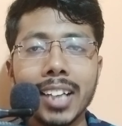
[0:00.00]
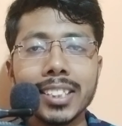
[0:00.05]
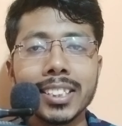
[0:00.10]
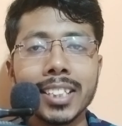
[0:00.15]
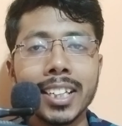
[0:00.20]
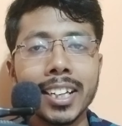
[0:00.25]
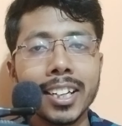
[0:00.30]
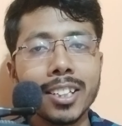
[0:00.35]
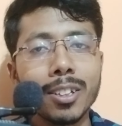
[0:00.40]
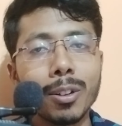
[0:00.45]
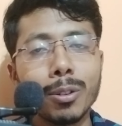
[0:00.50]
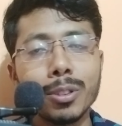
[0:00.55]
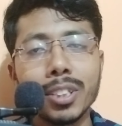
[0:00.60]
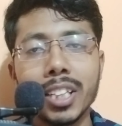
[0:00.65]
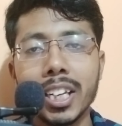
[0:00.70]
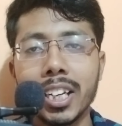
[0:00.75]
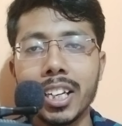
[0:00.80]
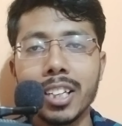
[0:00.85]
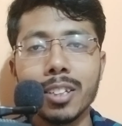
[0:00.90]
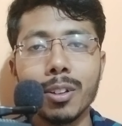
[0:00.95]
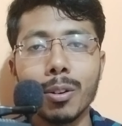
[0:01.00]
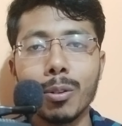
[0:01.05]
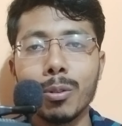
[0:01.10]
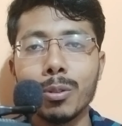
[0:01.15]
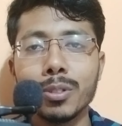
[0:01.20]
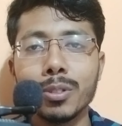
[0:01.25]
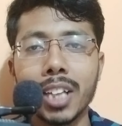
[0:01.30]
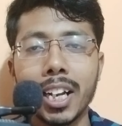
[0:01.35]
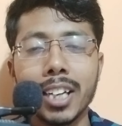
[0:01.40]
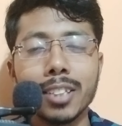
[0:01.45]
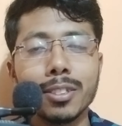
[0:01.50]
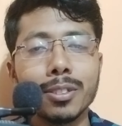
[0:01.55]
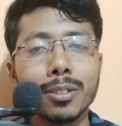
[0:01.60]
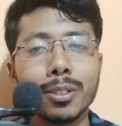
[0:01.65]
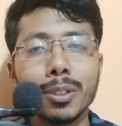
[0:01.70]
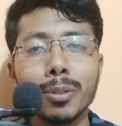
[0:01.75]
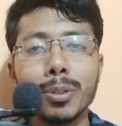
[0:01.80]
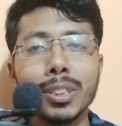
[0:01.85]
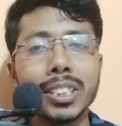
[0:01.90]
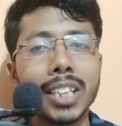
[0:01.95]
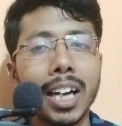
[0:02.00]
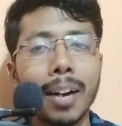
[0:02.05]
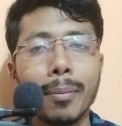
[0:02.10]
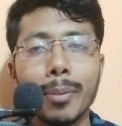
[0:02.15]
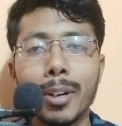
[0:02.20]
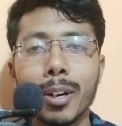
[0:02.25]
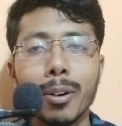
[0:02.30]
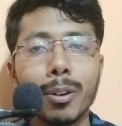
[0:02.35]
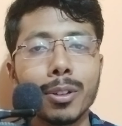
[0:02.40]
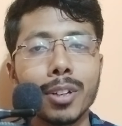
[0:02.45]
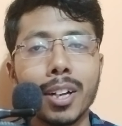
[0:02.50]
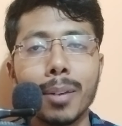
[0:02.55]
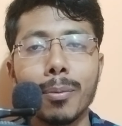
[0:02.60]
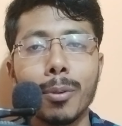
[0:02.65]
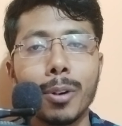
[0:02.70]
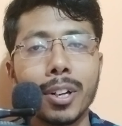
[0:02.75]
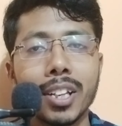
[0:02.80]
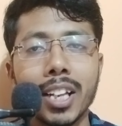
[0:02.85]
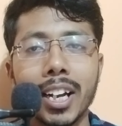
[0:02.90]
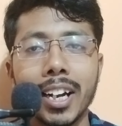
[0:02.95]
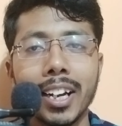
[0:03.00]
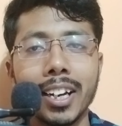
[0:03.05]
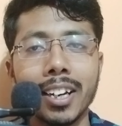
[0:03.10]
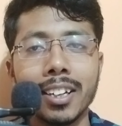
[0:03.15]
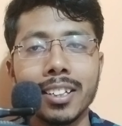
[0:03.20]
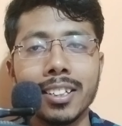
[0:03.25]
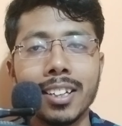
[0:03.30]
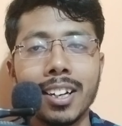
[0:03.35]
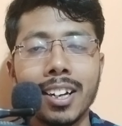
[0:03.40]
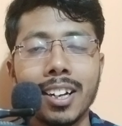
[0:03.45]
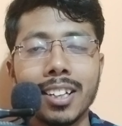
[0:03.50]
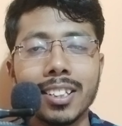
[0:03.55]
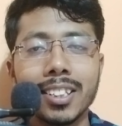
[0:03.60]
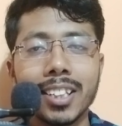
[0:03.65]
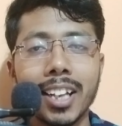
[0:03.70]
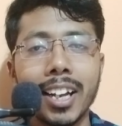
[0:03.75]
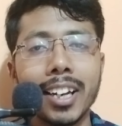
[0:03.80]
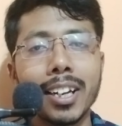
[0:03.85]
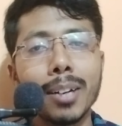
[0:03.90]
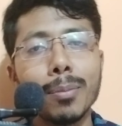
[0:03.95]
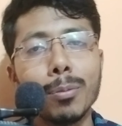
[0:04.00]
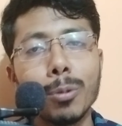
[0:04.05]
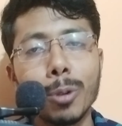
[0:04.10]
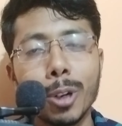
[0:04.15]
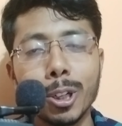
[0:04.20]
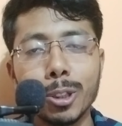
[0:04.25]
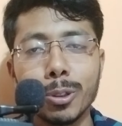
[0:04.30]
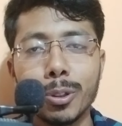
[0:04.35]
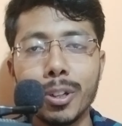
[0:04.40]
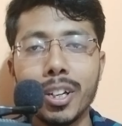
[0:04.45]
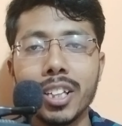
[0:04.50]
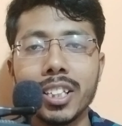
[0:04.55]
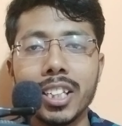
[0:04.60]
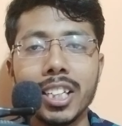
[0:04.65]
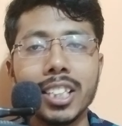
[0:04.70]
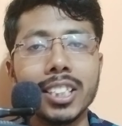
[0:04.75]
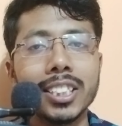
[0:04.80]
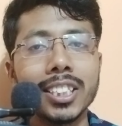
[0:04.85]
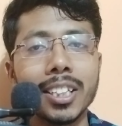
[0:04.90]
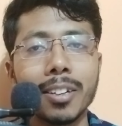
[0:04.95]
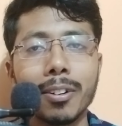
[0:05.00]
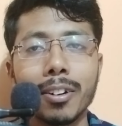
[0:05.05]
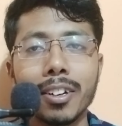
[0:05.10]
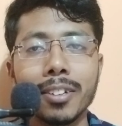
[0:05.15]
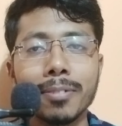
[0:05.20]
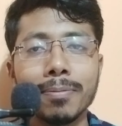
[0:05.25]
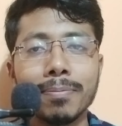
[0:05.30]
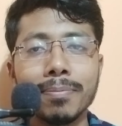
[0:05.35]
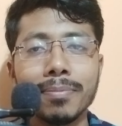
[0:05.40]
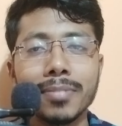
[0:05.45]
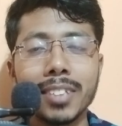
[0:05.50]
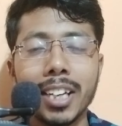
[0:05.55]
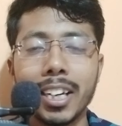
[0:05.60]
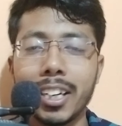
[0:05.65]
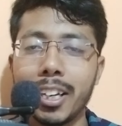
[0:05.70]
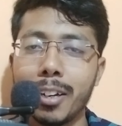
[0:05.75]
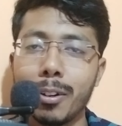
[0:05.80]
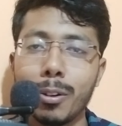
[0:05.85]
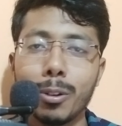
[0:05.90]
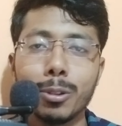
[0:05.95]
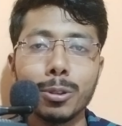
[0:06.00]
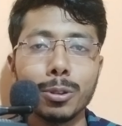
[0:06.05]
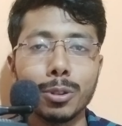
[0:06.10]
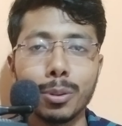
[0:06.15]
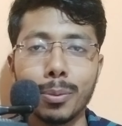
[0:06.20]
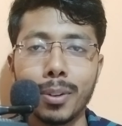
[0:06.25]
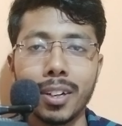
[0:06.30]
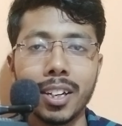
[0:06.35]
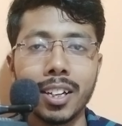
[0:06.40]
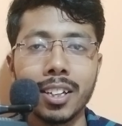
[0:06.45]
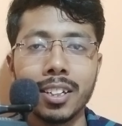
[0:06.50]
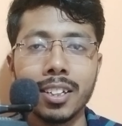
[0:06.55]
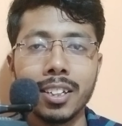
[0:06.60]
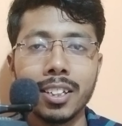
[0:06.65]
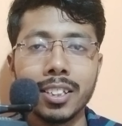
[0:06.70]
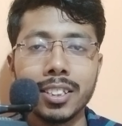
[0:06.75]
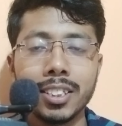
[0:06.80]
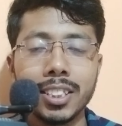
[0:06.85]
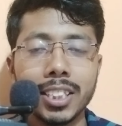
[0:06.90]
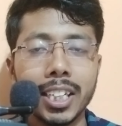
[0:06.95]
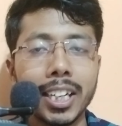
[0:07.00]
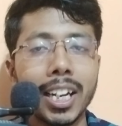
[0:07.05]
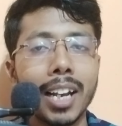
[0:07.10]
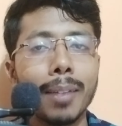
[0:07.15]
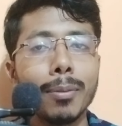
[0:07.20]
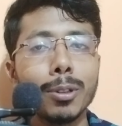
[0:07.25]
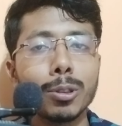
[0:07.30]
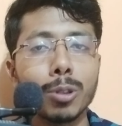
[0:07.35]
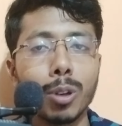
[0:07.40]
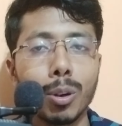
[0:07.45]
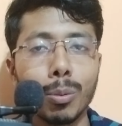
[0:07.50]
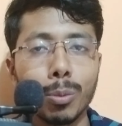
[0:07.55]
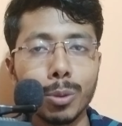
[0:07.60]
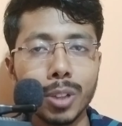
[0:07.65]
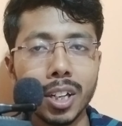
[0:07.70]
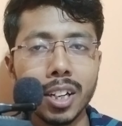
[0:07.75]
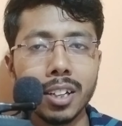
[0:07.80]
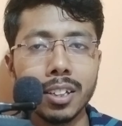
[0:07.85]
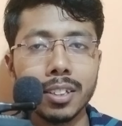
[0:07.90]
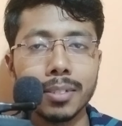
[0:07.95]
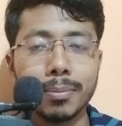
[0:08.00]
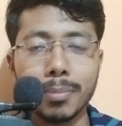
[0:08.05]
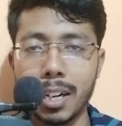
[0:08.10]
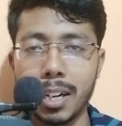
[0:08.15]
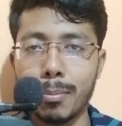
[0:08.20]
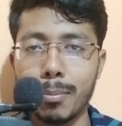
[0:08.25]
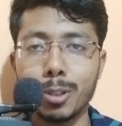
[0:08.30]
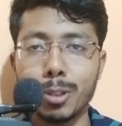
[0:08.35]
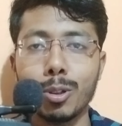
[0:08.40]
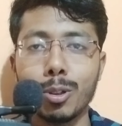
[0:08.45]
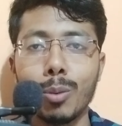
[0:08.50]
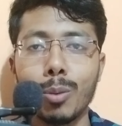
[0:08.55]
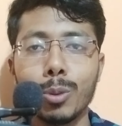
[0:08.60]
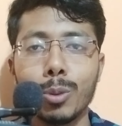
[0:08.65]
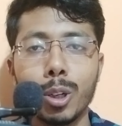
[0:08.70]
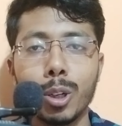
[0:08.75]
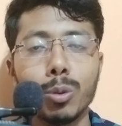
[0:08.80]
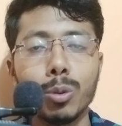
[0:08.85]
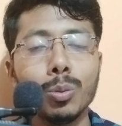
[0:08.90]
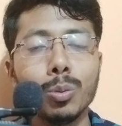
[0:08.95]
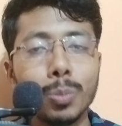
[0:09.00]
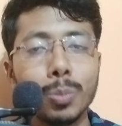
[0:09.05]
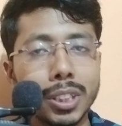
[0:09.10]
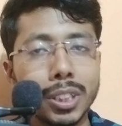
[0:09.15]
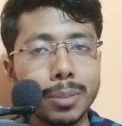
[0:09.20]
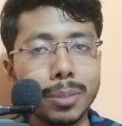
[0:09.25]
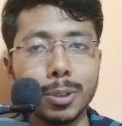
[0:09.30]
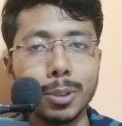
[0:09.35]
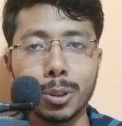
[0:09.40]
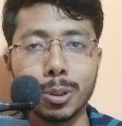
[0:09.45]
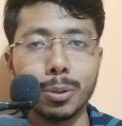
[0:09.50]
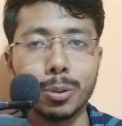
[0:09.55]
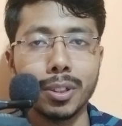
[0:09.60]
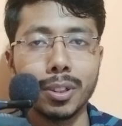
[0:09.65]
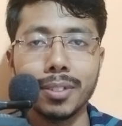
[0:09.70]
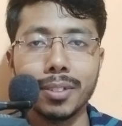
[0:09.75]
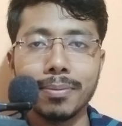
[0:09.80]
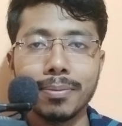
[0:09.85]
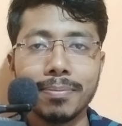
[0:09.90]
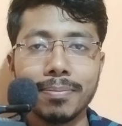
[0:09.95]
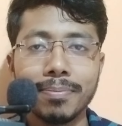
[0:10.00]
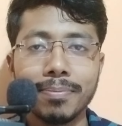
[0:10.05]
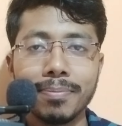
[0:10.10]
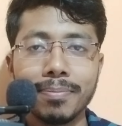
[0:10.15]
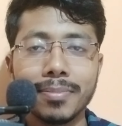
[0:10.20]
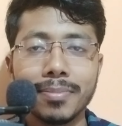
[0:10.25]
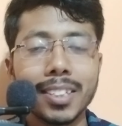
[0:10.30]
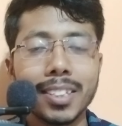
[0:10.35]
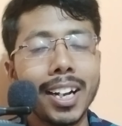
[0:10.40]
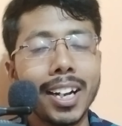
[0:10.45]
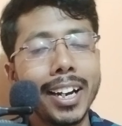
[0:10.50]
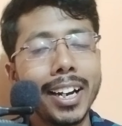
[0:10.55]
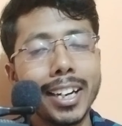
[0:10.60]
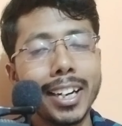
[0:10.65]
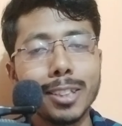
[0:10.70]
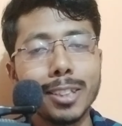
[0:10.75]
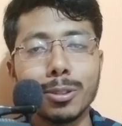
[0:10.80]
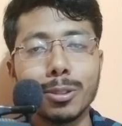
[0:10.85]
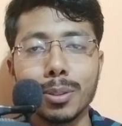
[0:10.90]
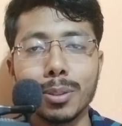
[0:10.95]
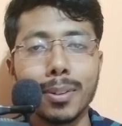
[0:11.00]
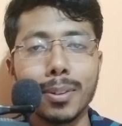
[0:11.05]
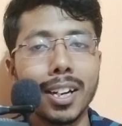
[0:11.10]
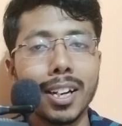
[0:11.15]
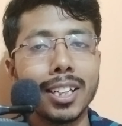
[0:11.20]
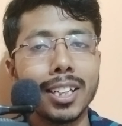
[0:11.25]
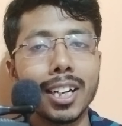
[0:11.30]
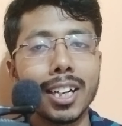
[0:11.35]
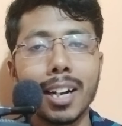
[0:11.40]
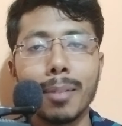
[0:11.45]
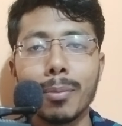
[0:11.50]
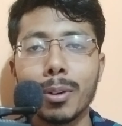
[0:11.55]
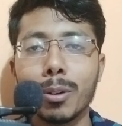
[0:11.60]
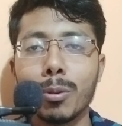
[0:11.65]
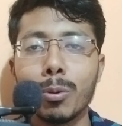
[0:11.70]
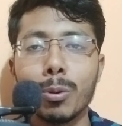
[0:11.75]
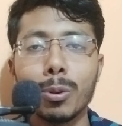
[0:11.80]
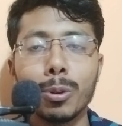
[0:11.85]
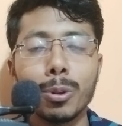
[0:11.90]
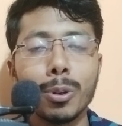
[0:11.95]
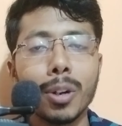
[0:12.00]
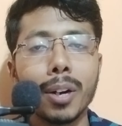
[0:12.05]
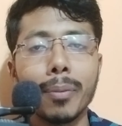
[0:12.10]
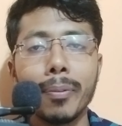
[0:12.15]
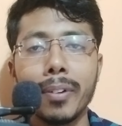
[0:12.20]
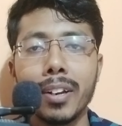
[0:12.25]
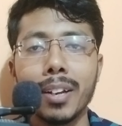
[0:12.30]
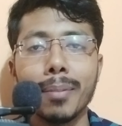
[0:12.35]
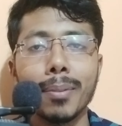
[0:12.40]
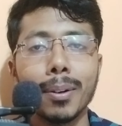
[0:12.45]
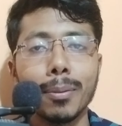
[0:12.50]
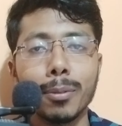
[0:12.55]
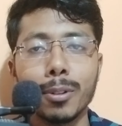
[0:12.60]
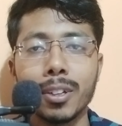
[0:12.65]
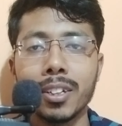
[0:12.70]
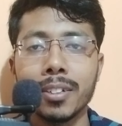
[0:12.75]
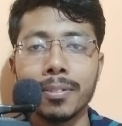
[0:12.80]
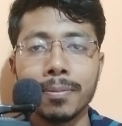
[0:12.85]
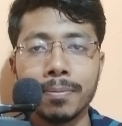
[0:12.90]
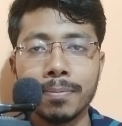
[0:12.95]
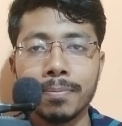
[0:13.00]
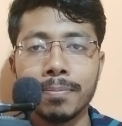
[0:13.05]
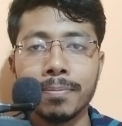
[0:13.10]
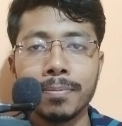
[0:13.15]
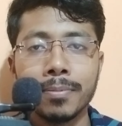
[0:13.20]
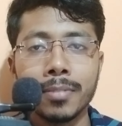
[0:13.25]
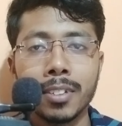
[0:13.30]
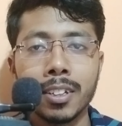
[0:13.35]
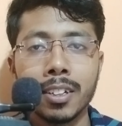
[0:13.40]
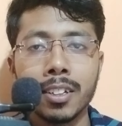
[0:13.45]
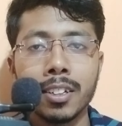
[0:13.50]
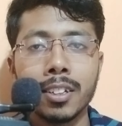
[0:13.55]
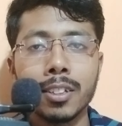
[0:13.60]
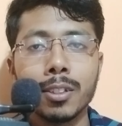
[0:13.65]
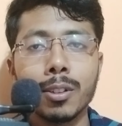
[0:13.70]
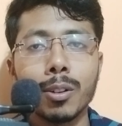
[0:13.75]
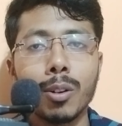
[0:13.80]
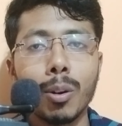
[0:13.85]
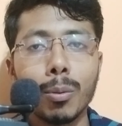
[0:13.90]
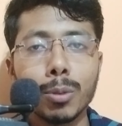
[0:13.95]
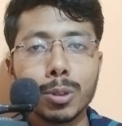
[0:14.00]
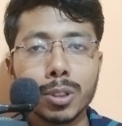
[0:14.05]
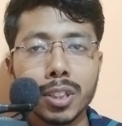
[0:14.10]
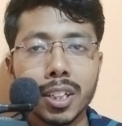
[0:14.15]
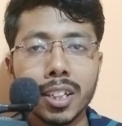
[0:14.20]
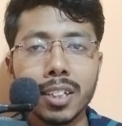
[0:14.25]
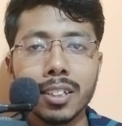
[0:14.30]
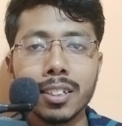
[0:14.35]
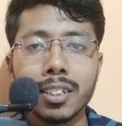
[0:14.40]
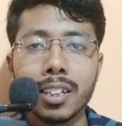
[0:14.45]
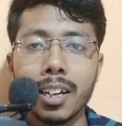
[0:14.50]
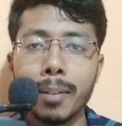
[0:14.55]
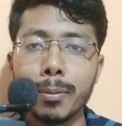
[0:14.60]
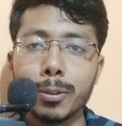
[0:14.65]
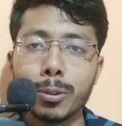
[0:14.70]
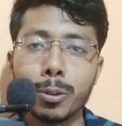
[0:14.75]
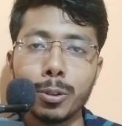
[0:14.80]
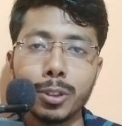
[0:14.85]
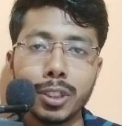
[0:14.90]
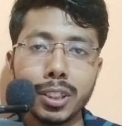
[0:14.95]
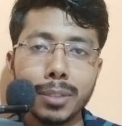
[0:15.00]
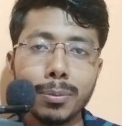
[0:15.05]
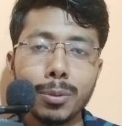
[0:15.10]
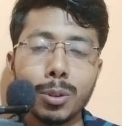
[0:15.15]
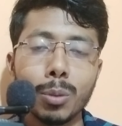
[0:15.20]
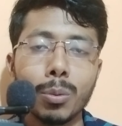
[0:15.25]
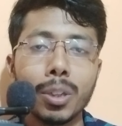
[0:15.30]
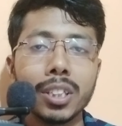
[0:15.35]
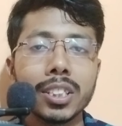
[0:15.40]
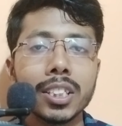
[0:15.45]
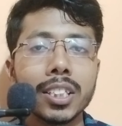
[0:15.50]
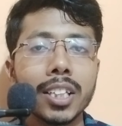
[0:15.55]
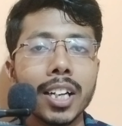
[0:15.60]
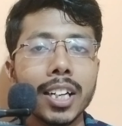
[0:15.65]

আজ তাকে যখন দেখি তখন তাদের সঙ্গে ওই ঝামেলার কথা আর মনে থাকে না তাকে বুকে জড়িয়ে নিতে ইচ্ছা করে এটাই হলো ছোটোবেলা যাকে আমি সর্বদা বা আমরা সর্বদা খুব বেশি মিস করি আর এটাই ছোটোবেলা যাকে আমরা কোনোদিন আর ফিরে পাবো না তো নমস্কার আমি সঞ্জীব তোমাদের